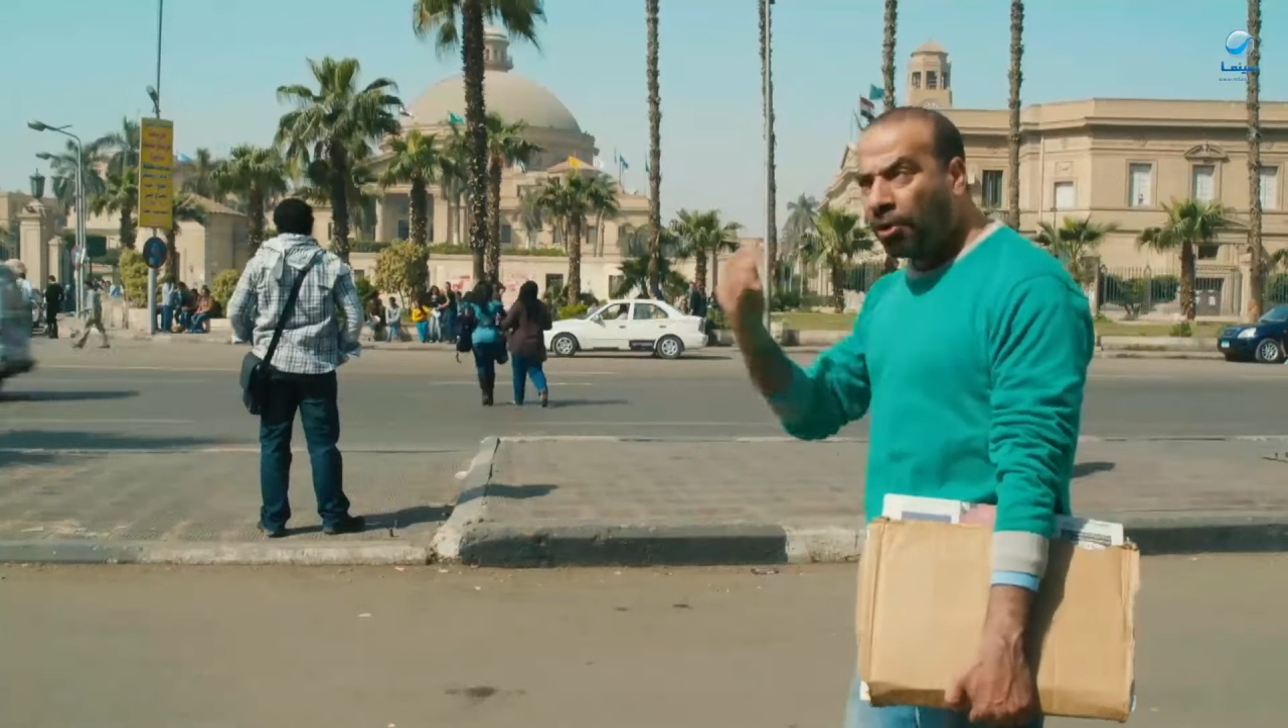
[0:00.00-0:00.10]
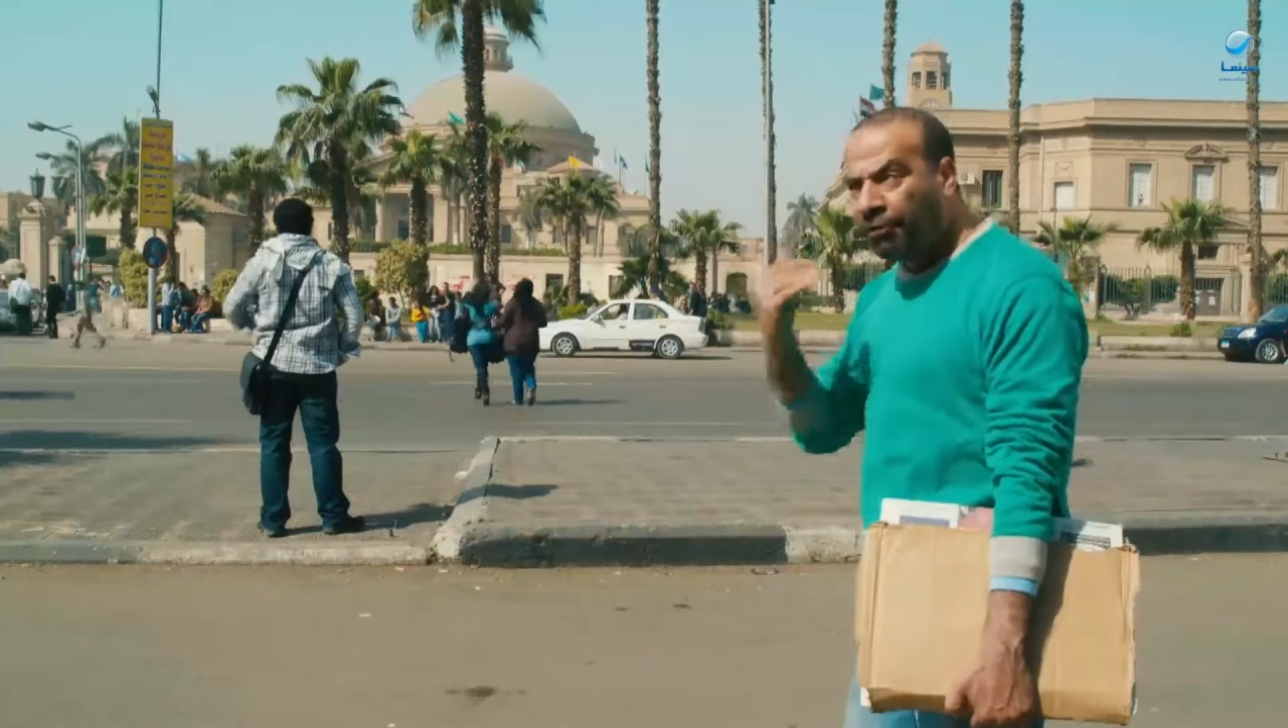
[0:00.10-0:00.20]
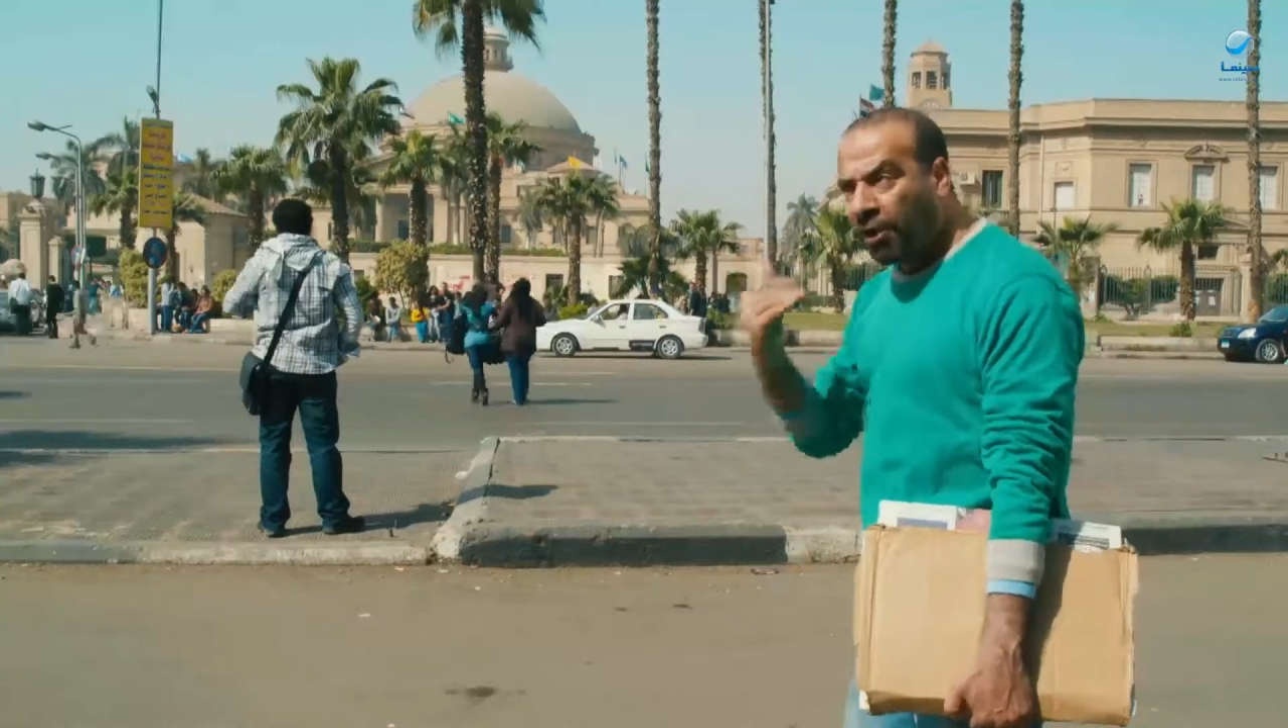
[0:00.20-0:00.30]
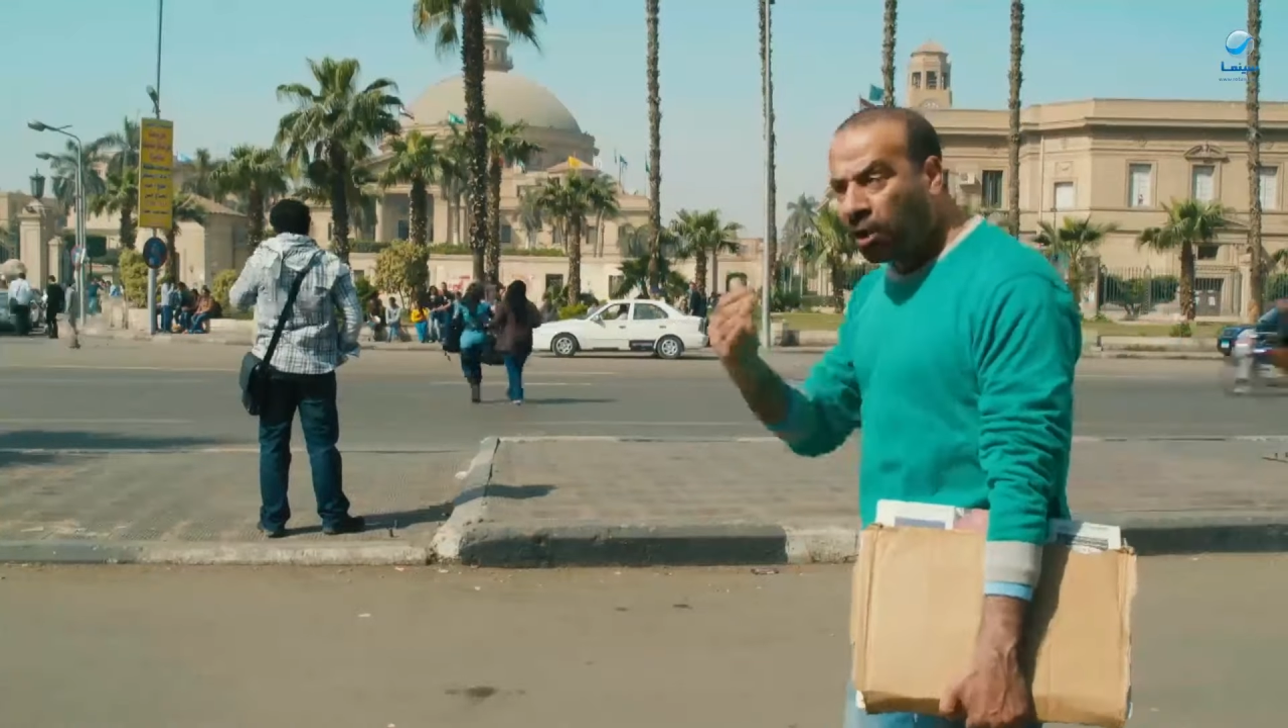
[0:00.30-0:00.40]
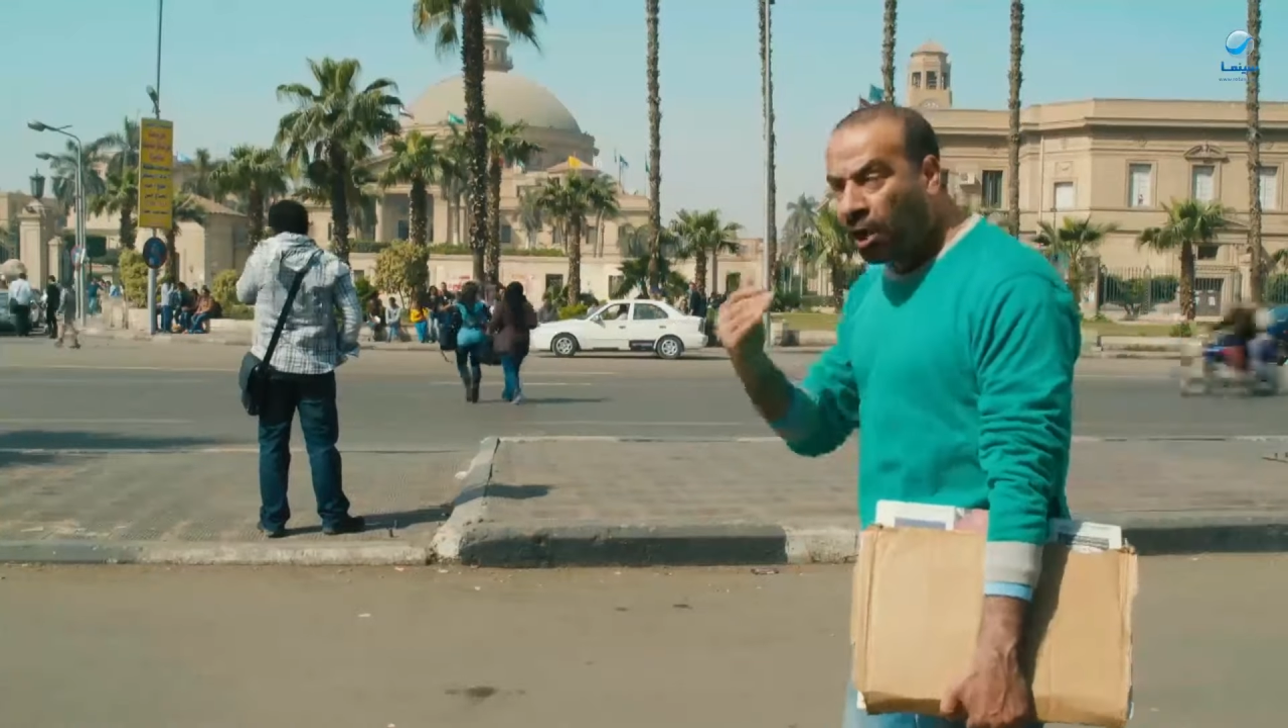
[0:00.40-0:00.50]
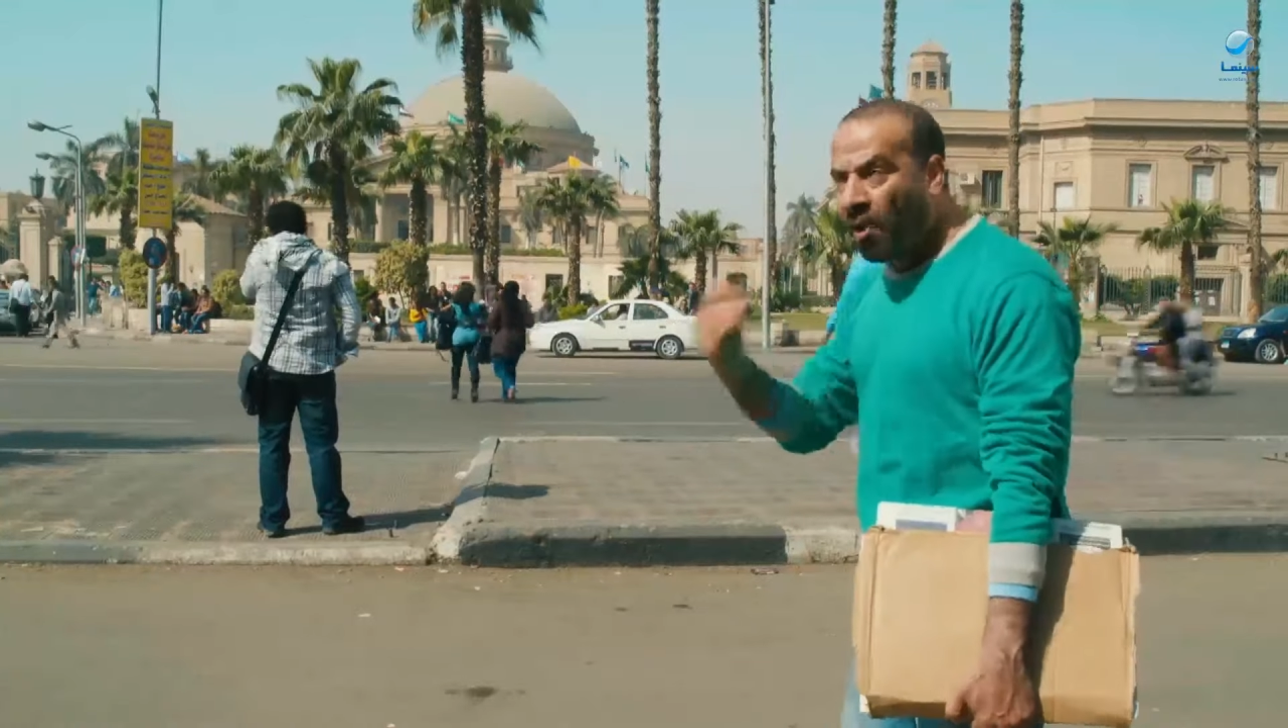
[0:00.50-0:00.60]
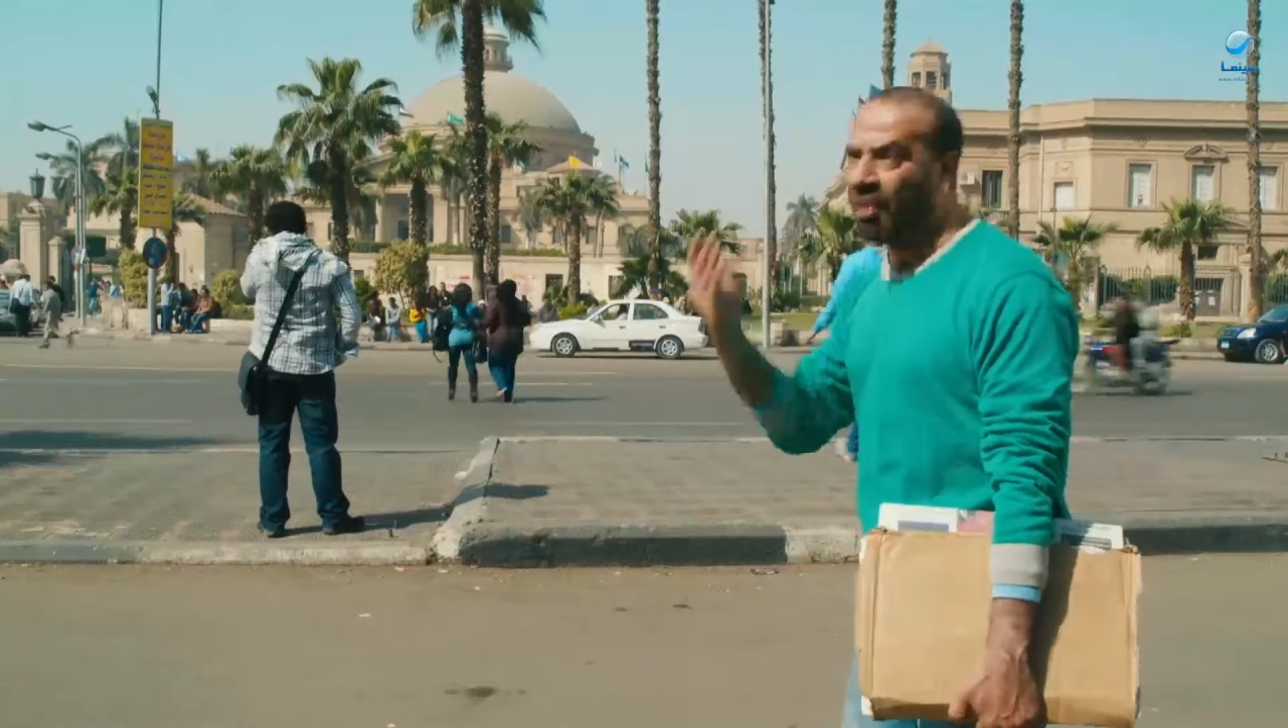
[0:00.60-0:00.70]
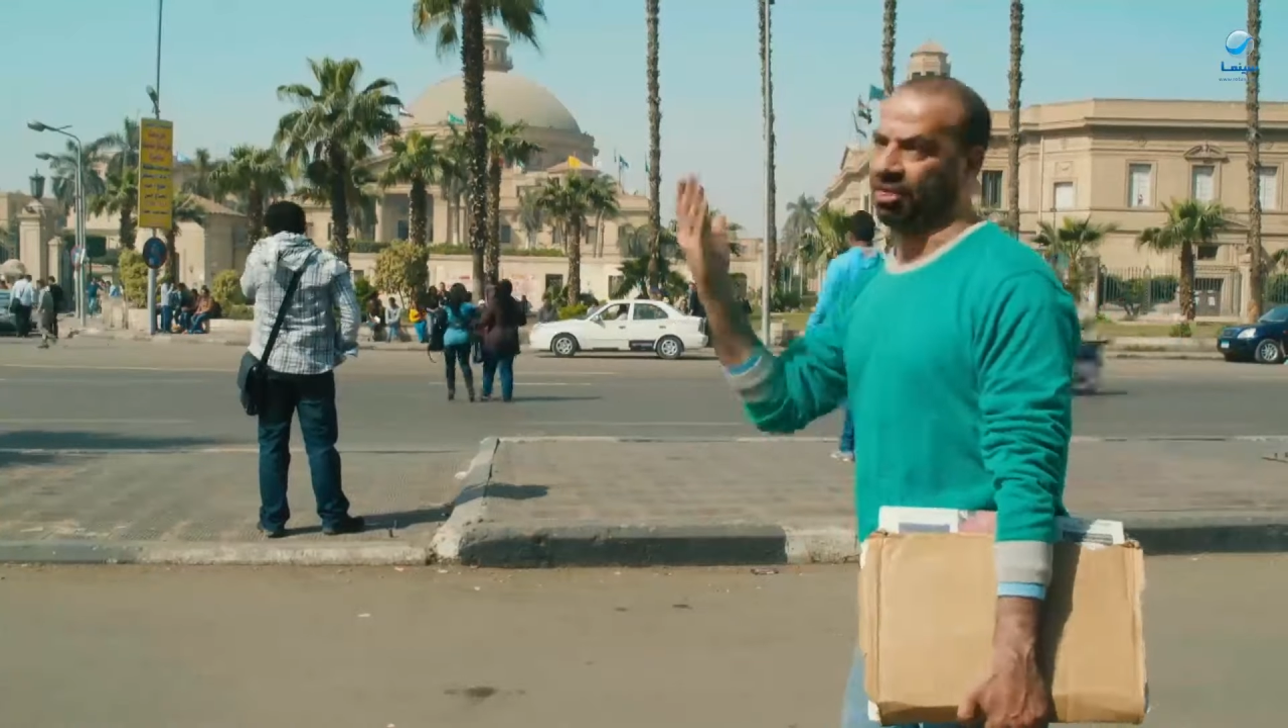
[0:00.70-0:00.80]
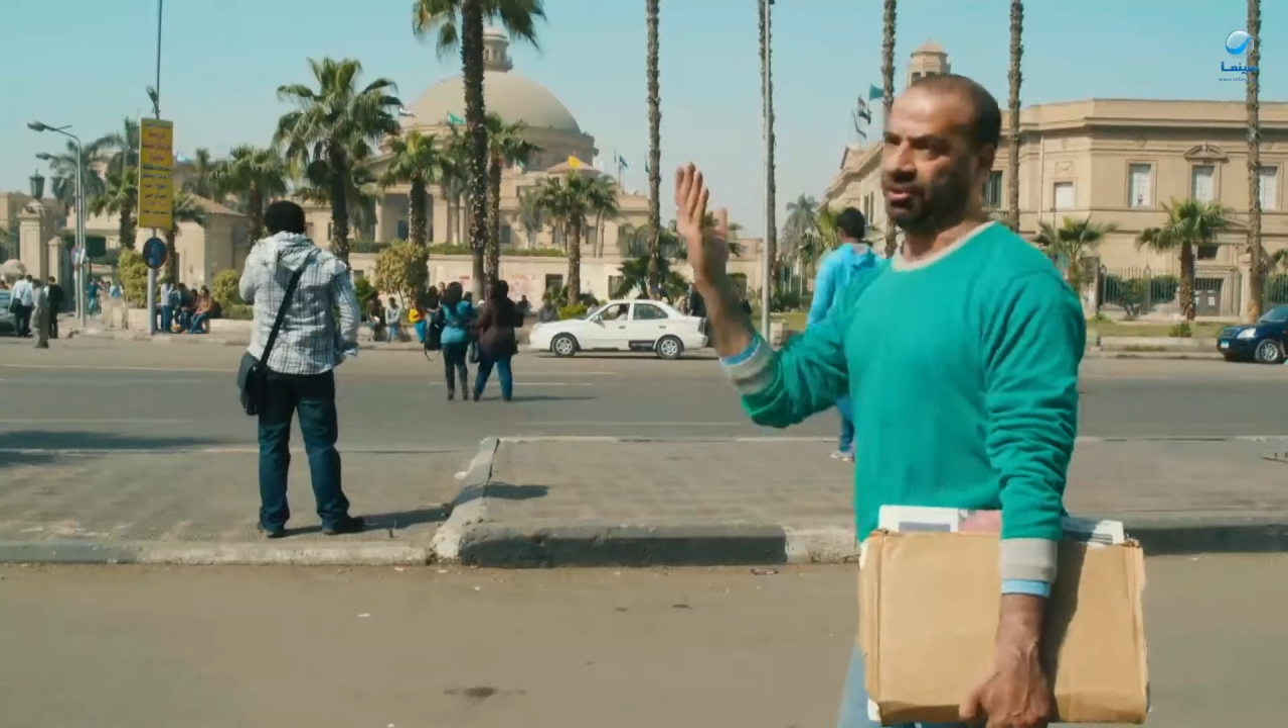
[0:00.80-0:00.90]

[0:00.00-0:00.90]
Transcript: فيك يا مصر